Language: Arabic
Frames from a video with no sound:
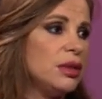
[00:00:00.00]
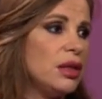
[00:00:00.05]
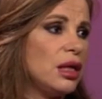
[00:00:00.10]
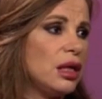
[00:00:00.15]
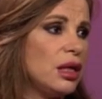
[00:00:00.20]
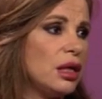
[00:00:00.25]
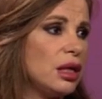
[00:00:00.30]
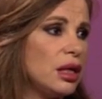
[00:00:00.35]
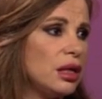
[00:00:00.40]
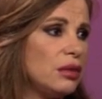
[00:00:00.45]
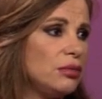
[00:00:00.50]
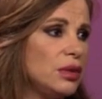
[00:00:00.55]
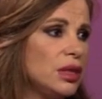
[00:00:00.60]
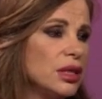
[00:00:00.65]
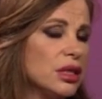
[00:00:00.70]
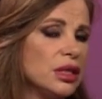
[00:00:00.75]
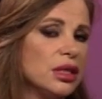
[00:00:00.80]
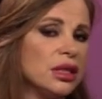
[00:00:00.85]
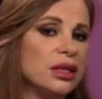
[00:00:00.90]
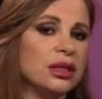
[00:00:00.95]

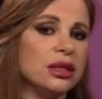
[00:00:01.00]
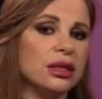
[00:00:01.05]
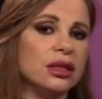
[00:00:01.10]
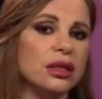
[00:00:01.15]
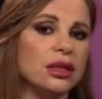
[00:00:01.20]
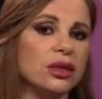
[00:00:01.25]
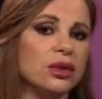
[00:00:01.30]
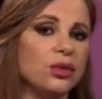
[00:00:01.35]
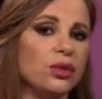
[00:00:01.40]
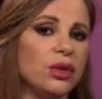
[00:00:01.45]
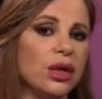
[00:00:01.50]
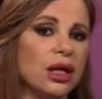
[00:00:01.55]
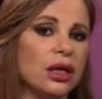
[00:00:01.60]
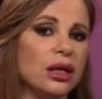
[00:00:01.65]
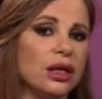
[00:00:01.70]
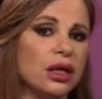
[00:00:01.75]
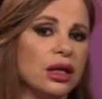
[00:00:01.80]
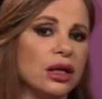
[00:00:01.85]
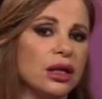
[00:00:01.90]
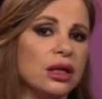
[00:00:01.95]
للميزان اللي هو
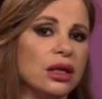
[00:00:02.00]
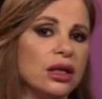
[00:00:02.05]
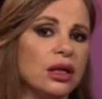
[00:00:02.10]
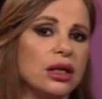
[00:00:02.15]
هلأ